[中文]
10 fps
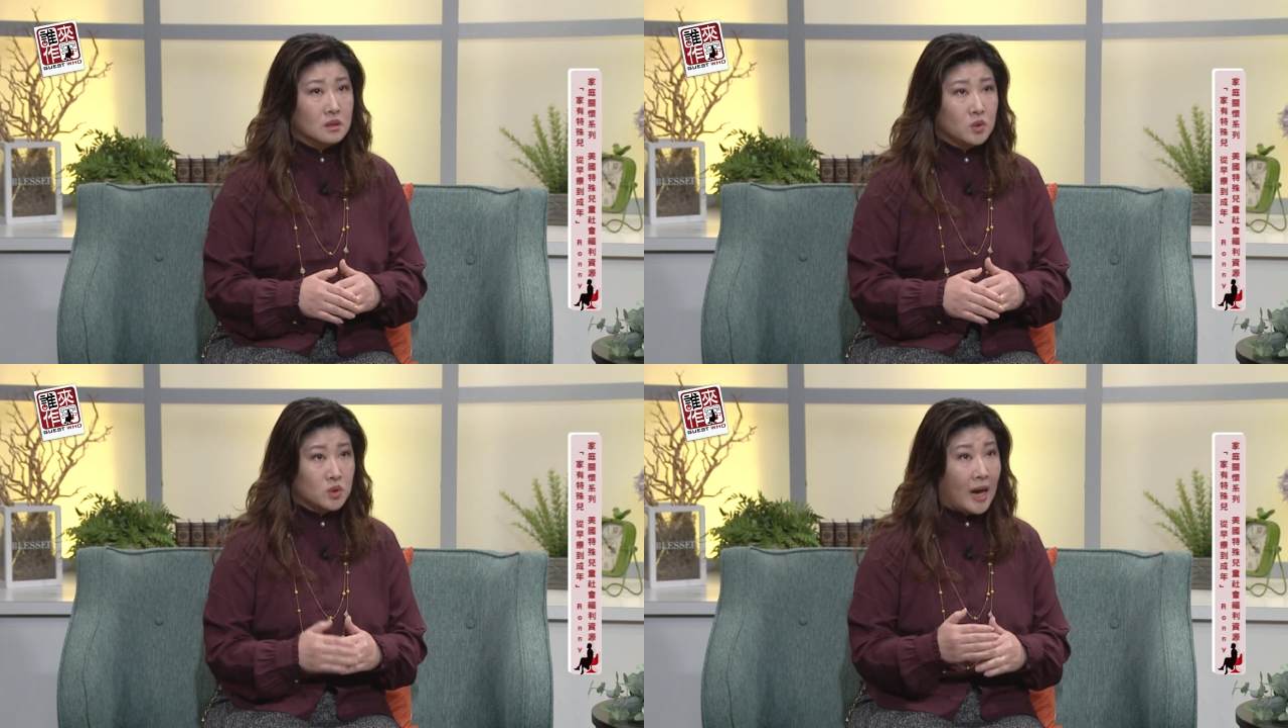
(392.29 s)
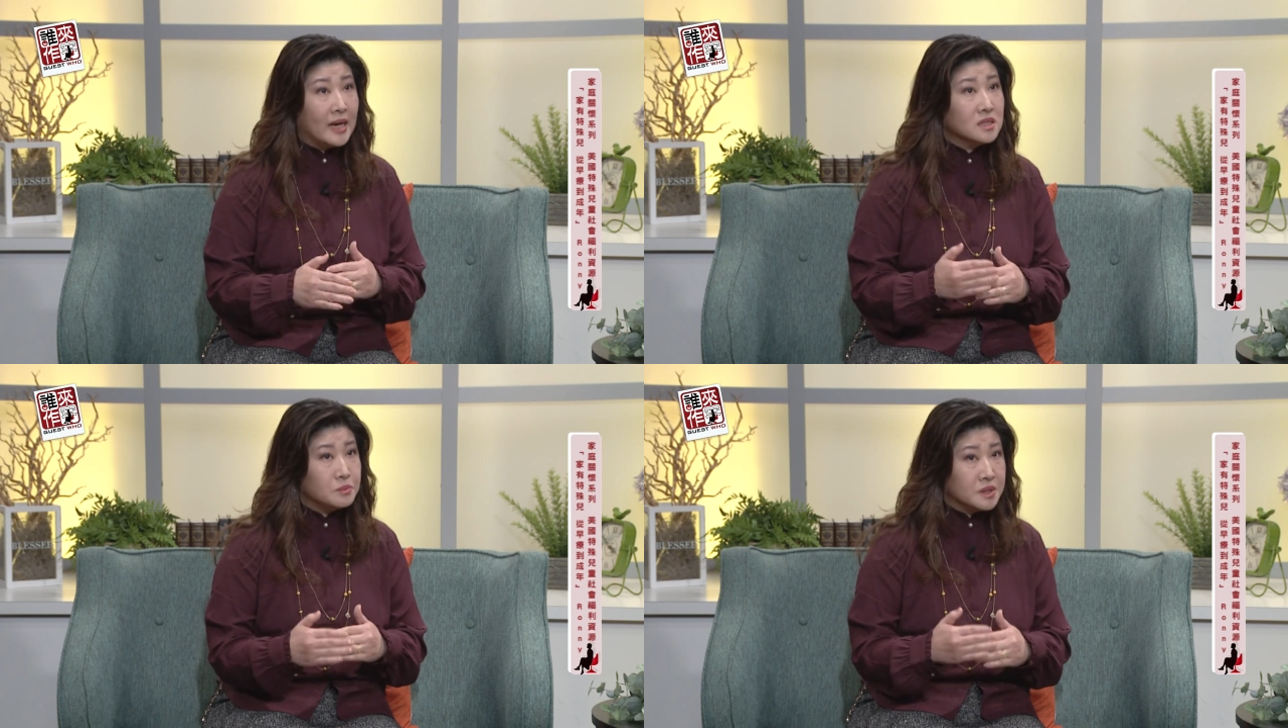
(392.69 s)
有的
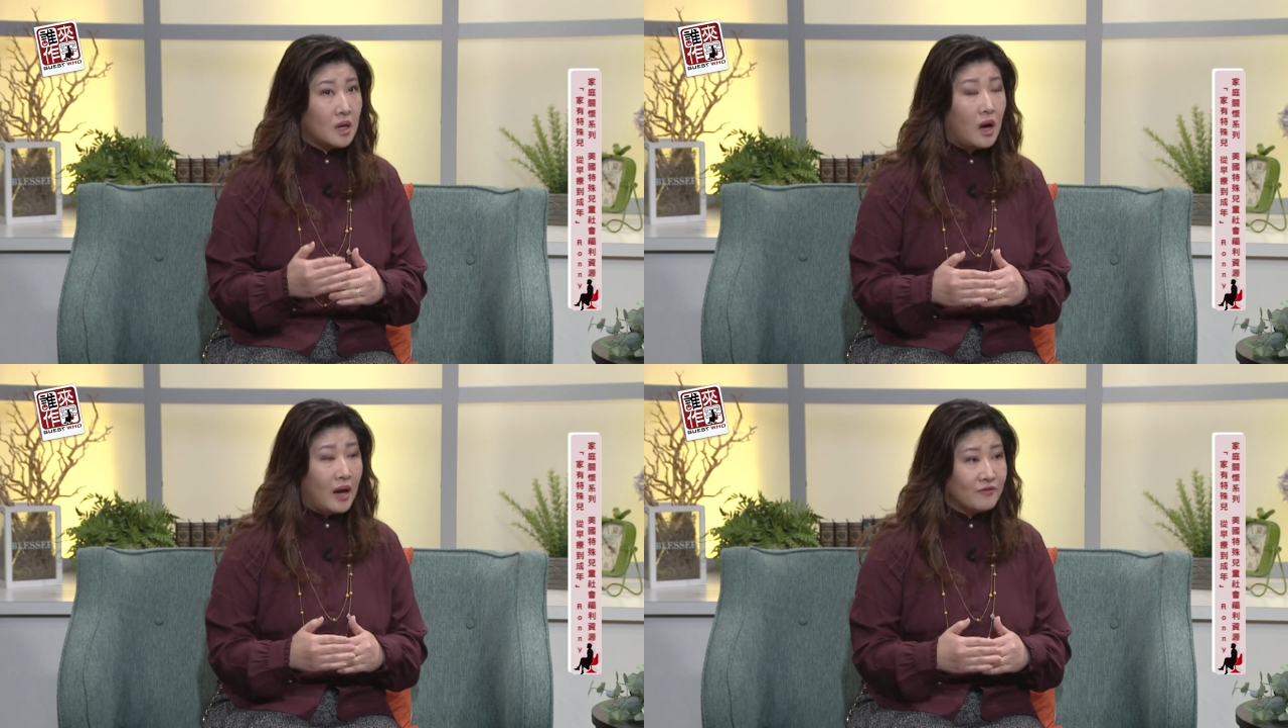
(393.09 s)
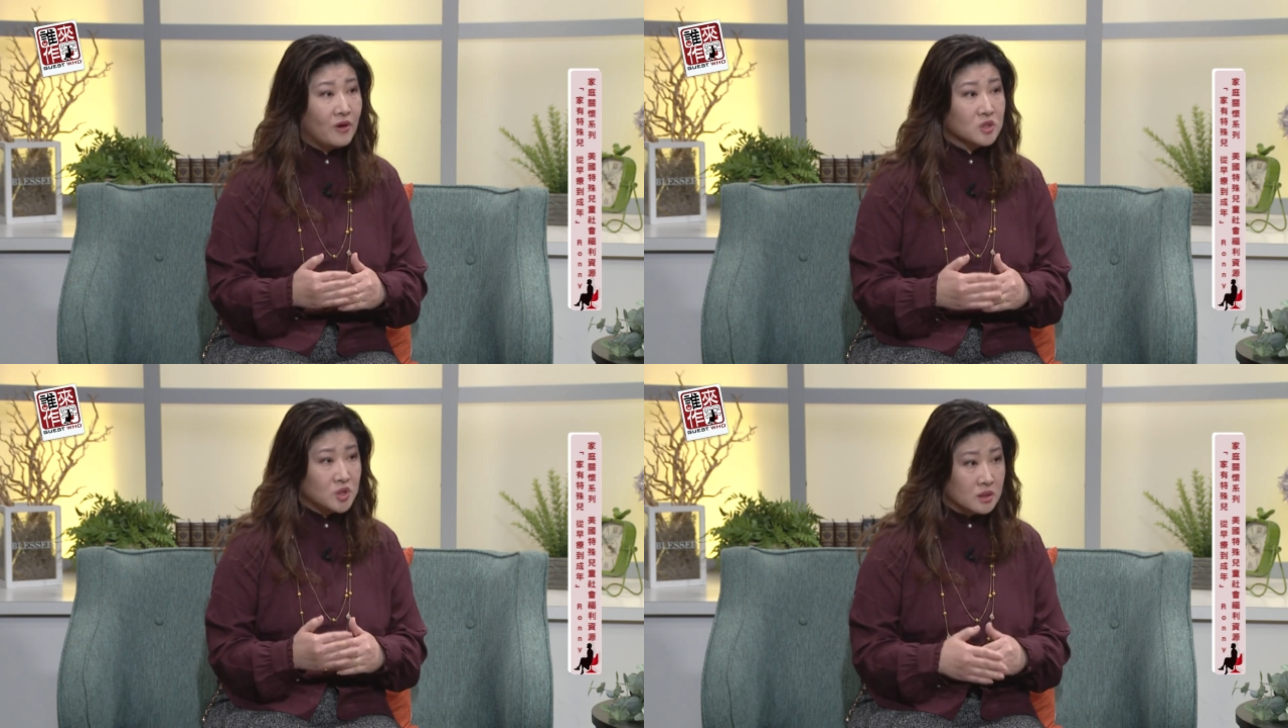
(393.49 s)
孩子比较 high
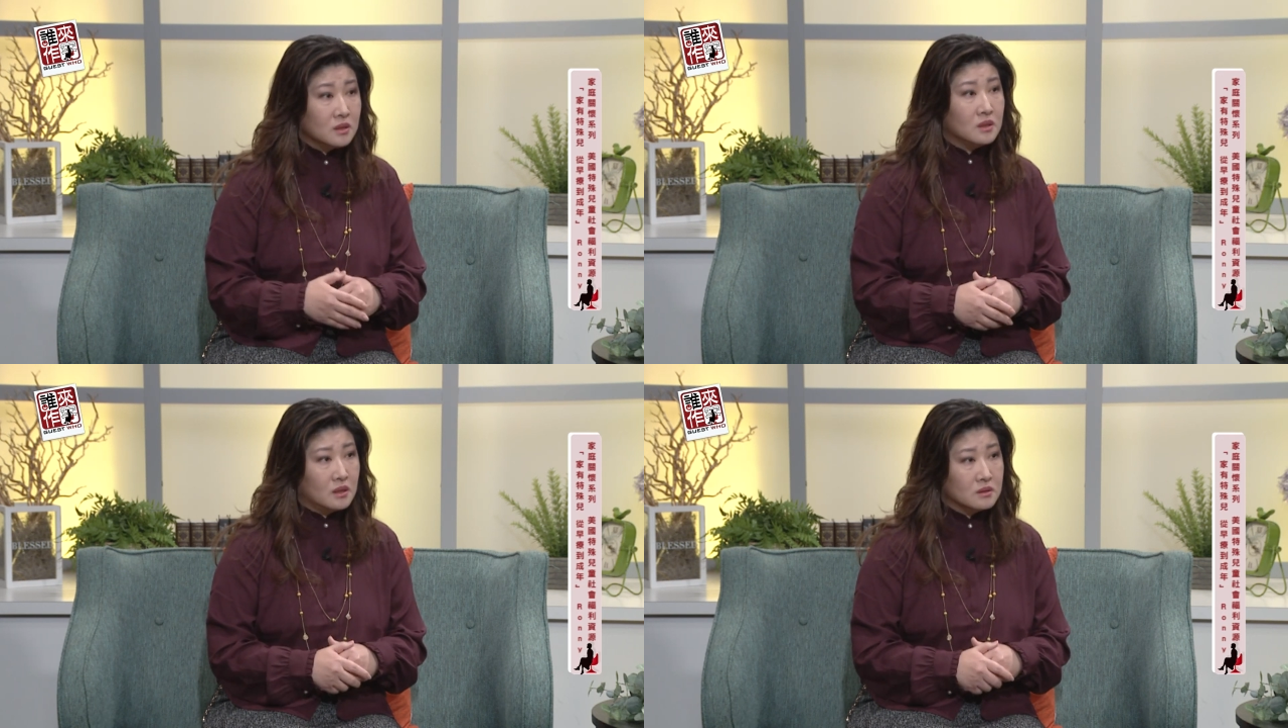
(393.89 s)
function 一点